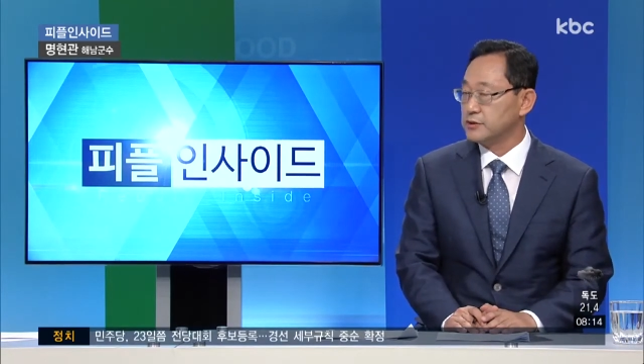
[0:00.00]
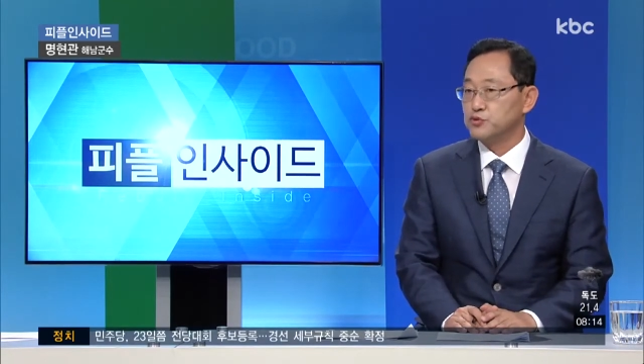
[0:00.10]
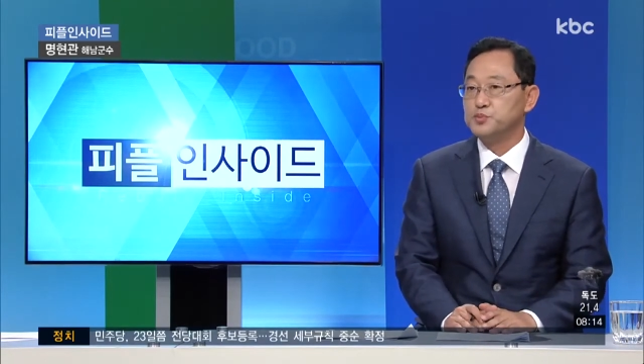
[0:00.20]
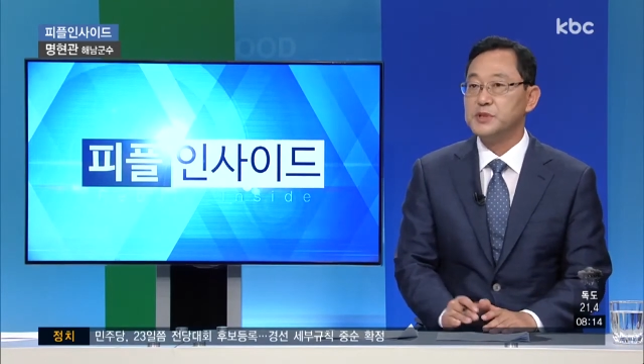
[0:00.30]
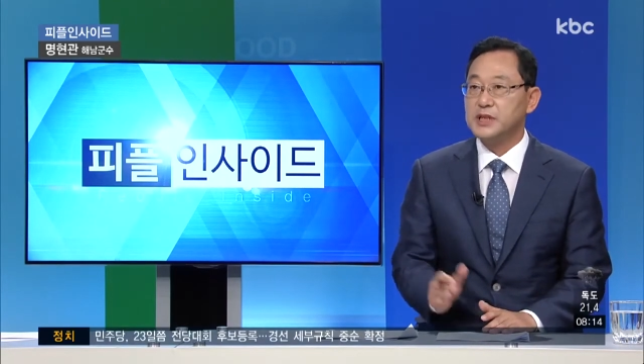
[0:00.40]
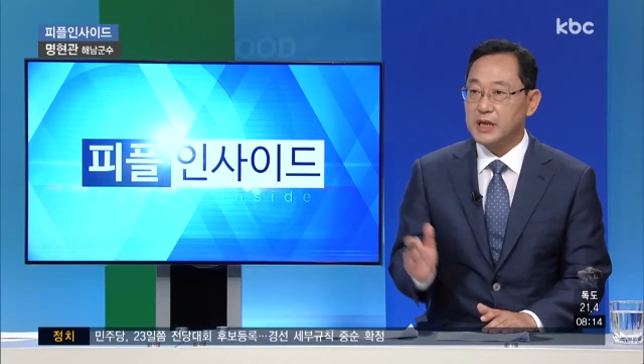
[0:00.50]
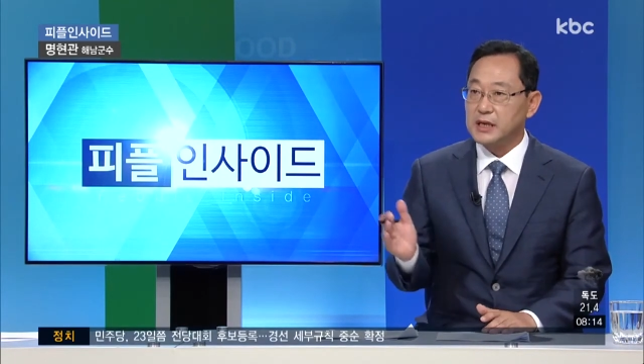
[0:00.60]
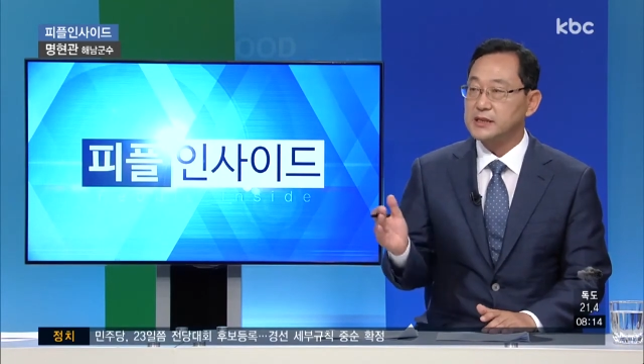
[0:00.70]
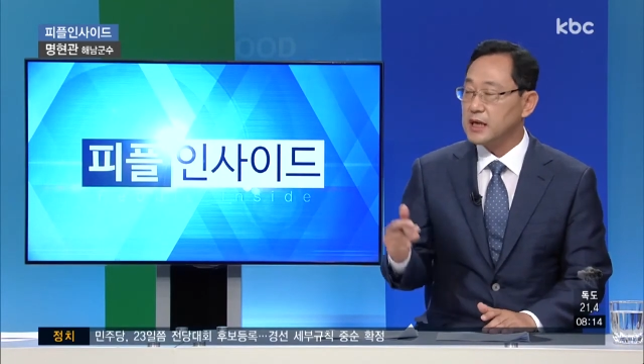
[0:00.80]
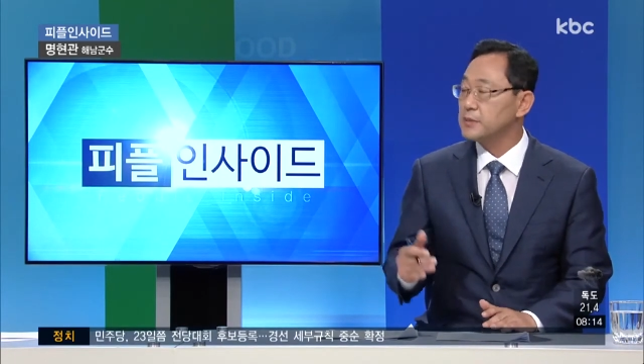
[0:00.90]
그래서
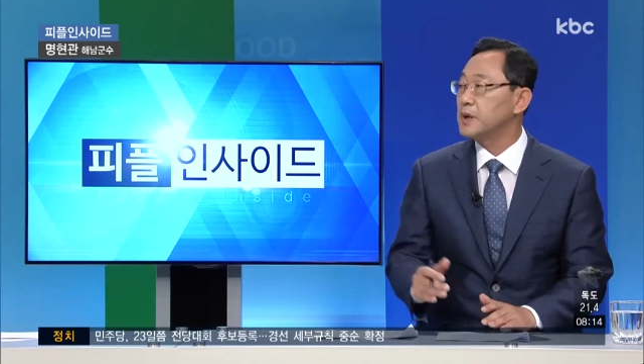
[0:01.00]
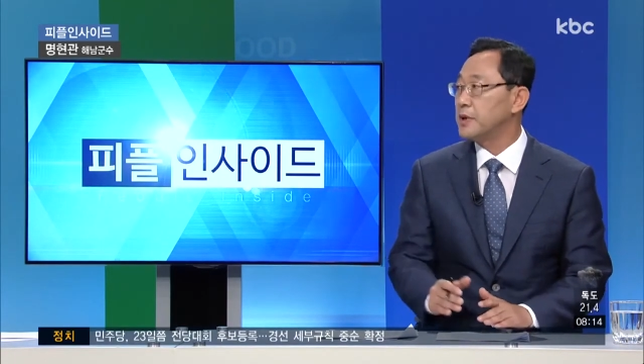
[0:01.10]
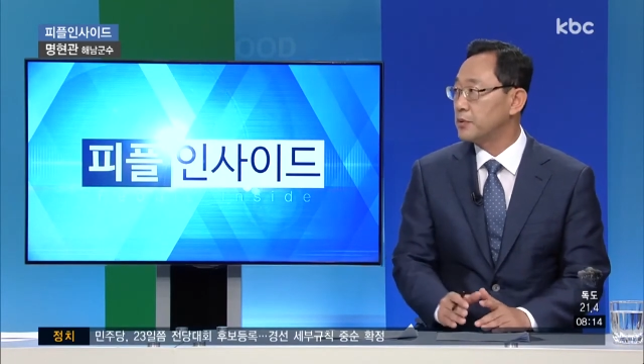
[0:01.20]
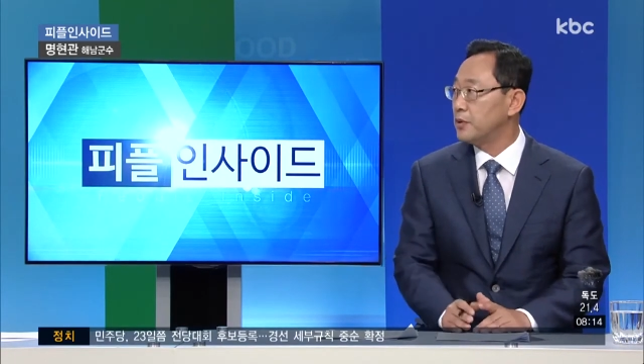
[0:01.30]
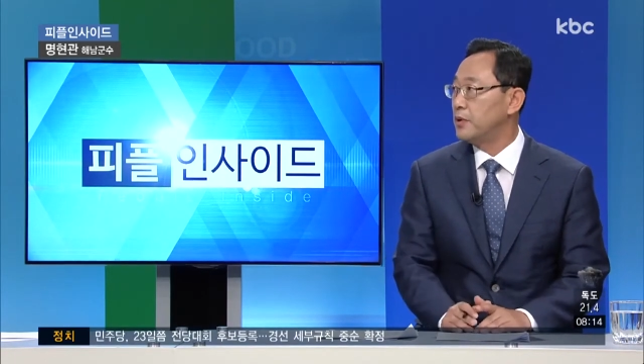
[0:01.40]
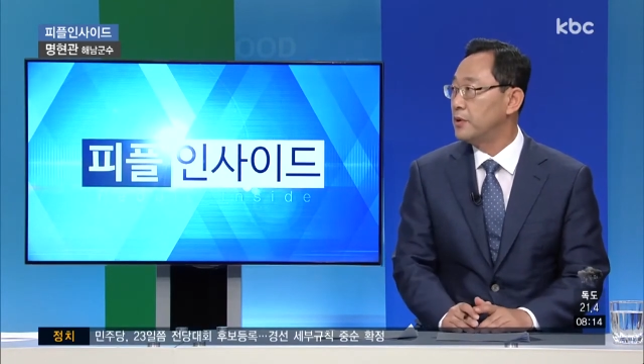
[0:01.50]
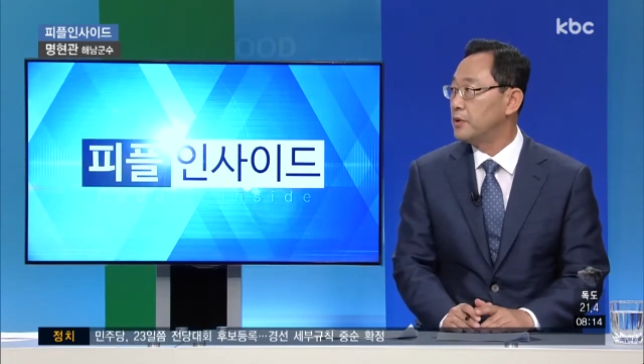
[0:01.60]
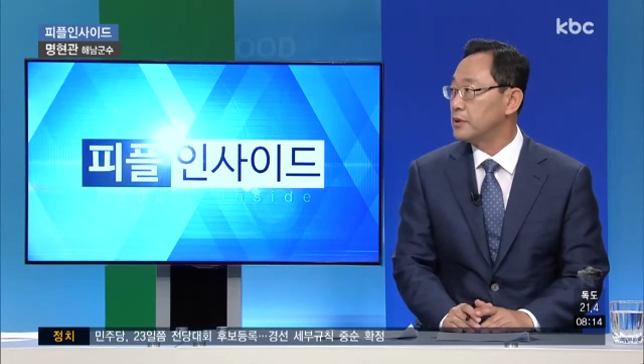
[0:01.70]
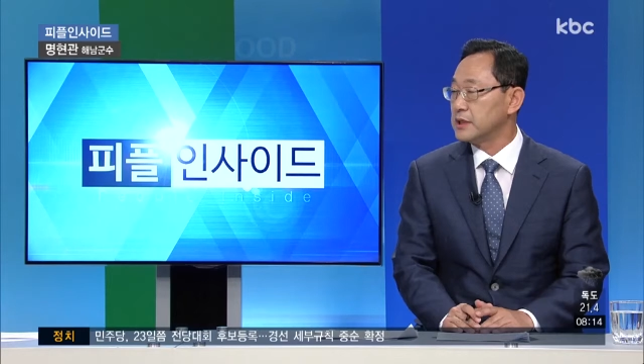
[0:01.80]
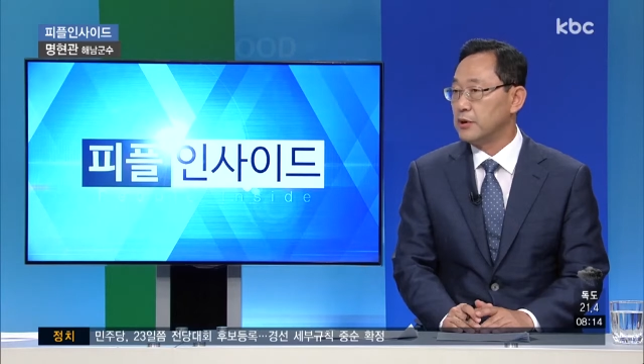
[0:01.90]
국민들의 사랑만 받고
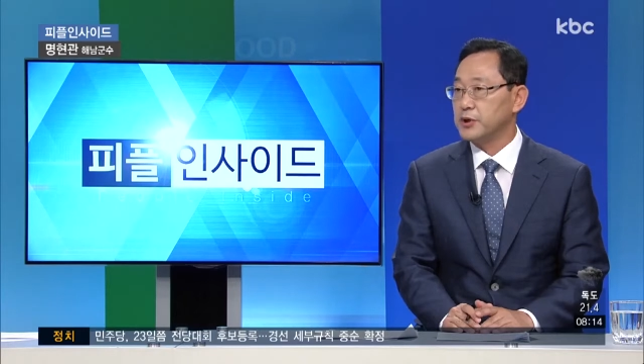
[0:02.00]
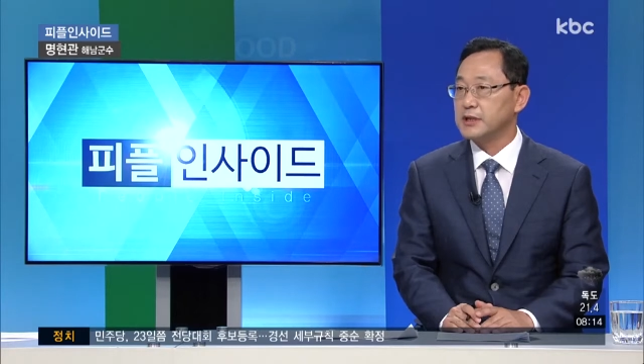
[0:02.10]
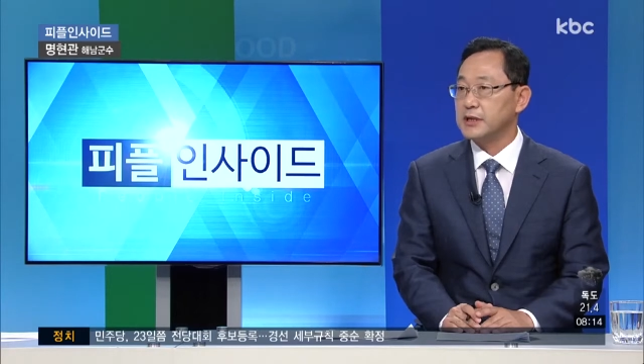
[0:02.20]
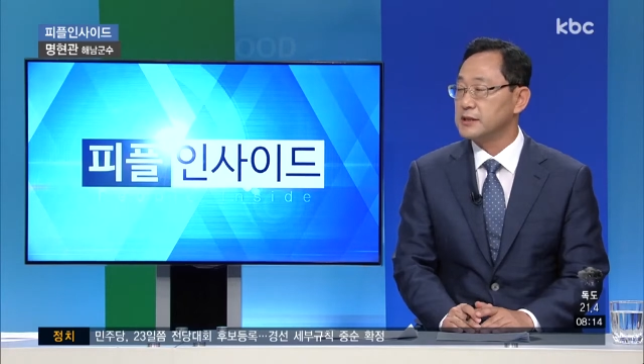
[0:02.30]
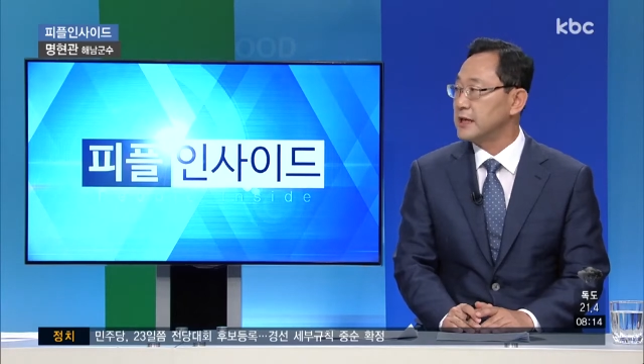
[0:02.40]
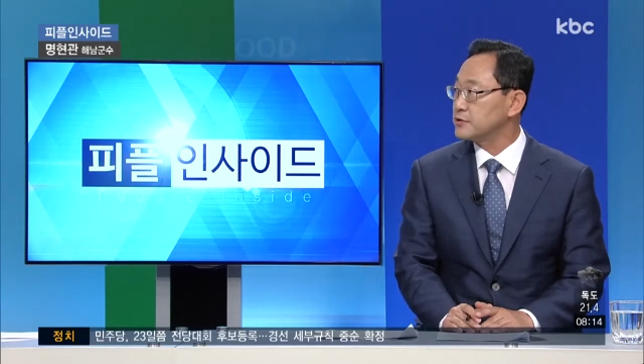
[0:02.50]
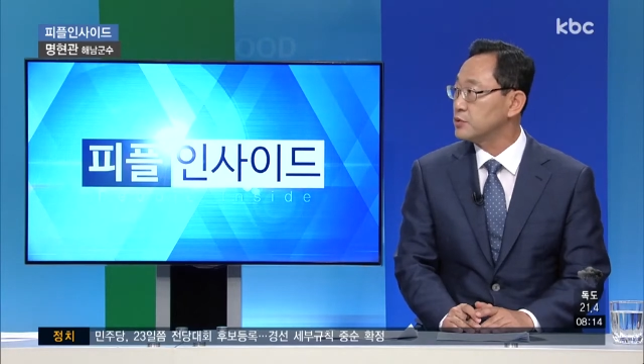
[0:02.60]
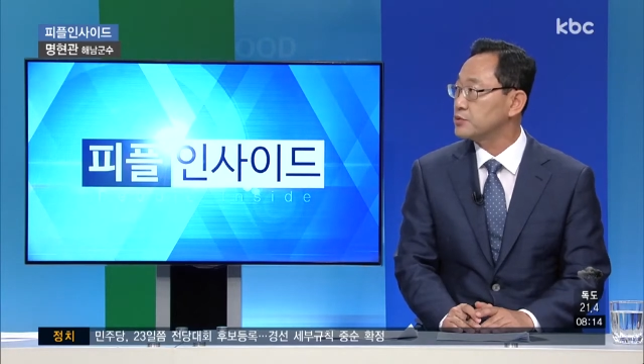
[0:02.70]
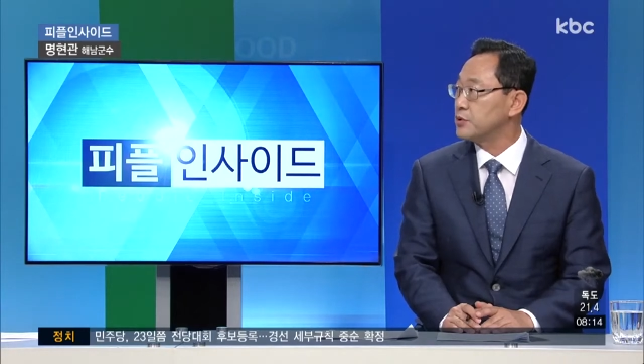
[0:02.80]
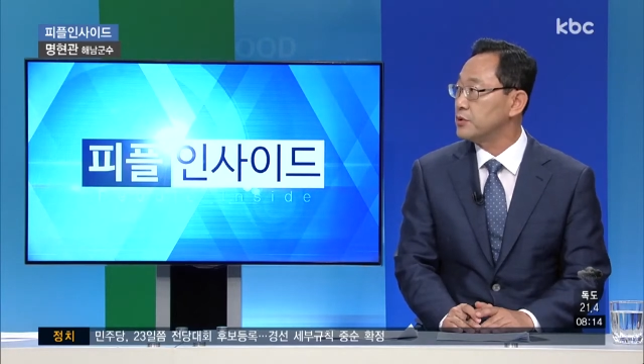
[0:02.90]
나오겠다는
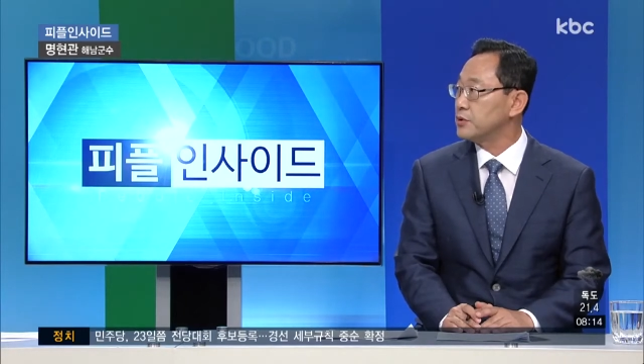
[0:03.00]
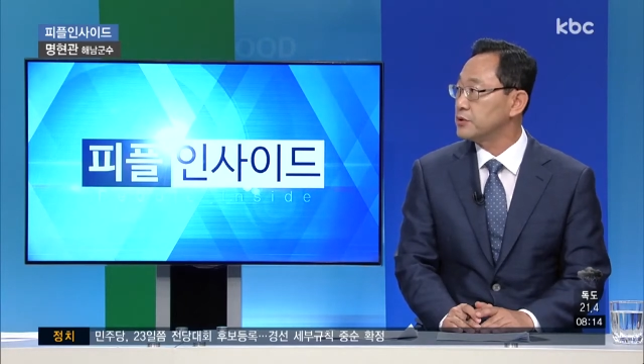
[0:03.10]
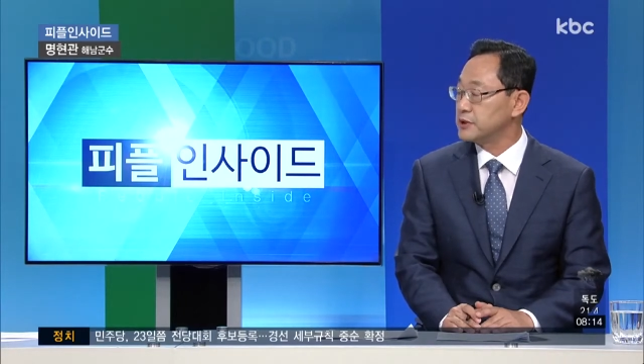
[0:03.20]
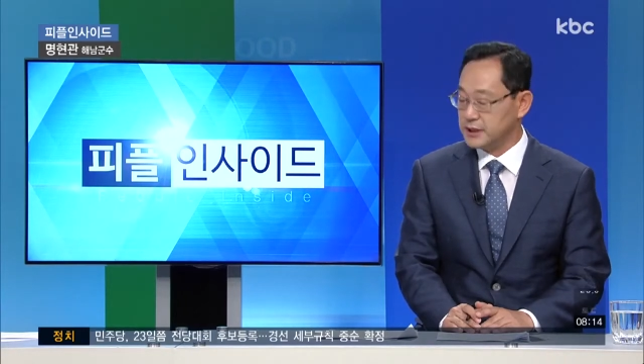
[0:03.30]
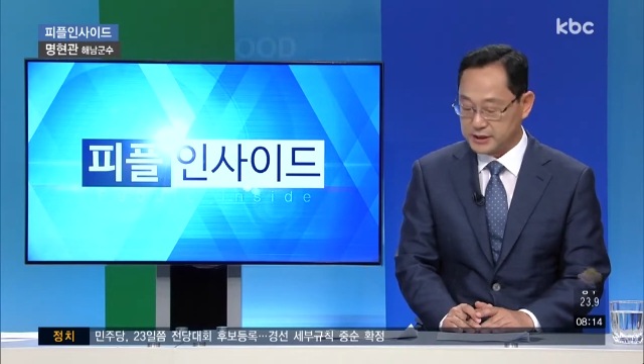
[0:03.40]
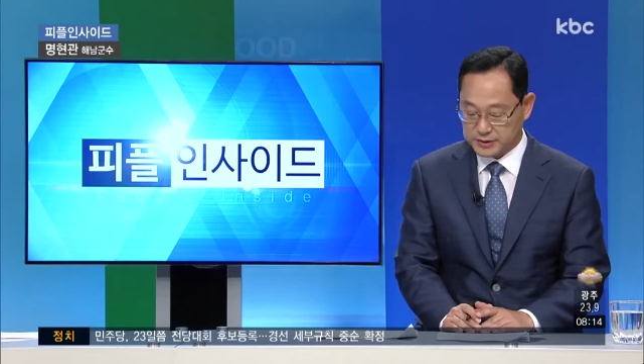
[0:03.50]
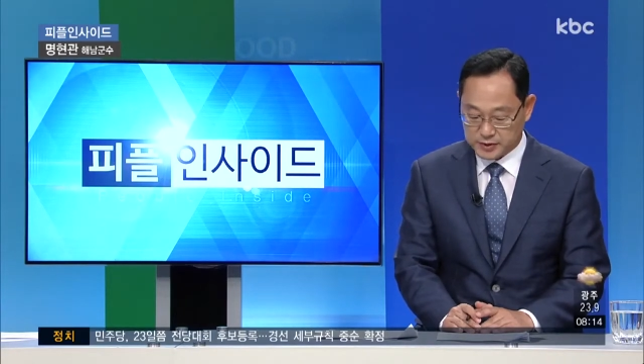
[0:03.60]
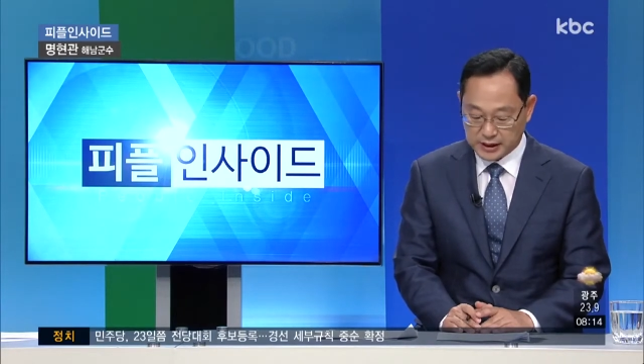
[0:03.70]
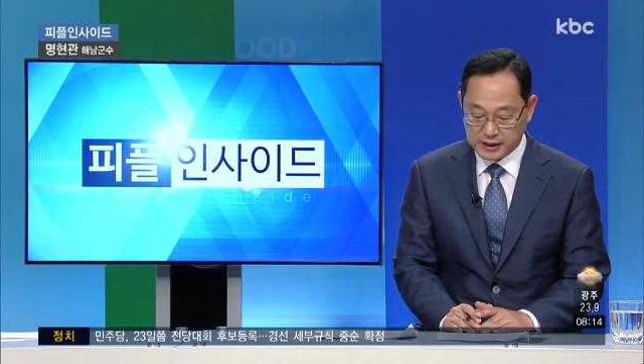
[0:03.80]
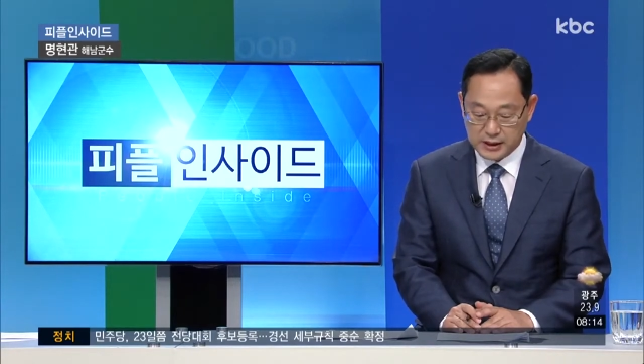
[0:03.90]
약속도
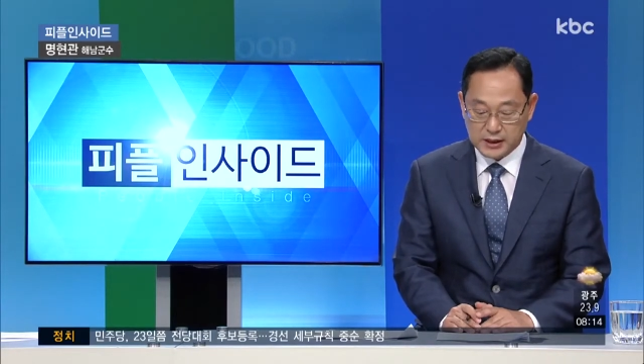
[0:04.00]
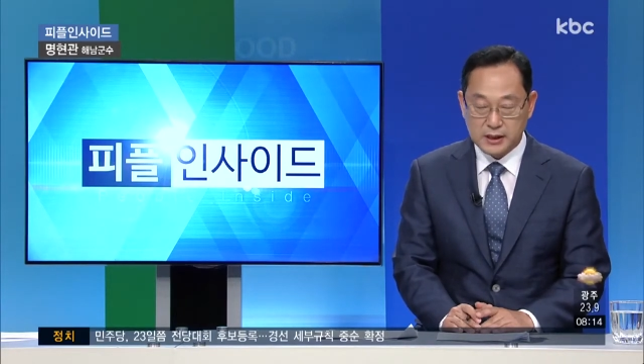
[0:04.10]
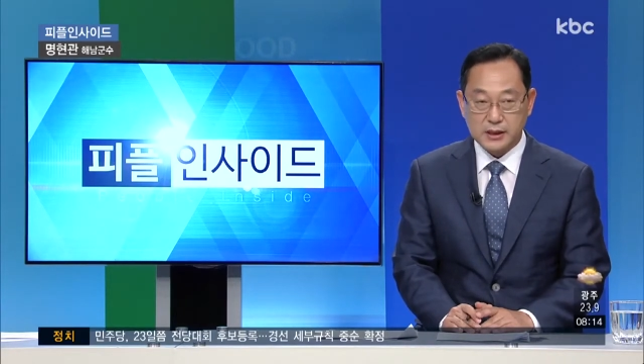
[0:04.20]
드렸습니다.